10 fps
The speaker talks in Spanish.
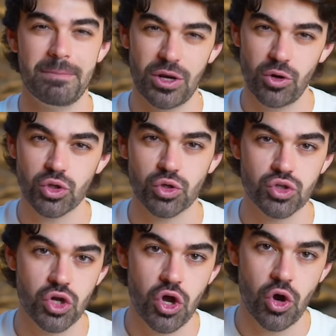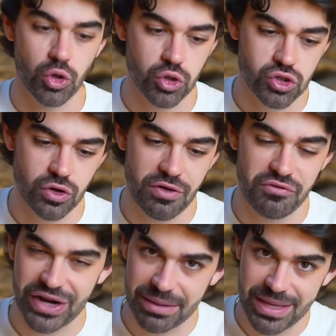pero otros, otros son
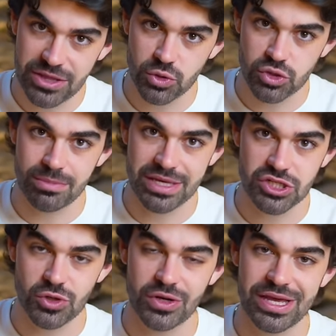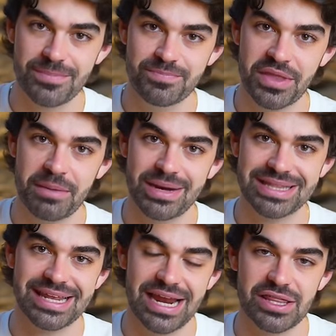fragmentos de mi historia
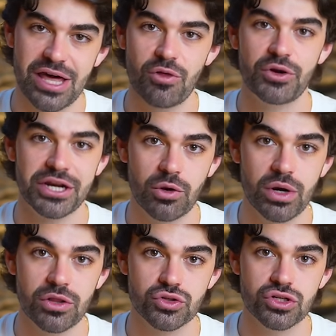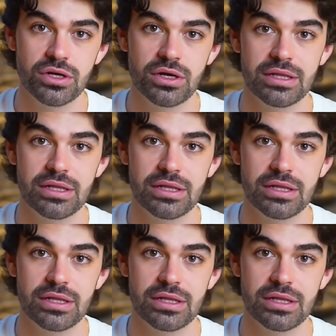materializado en recuerdos,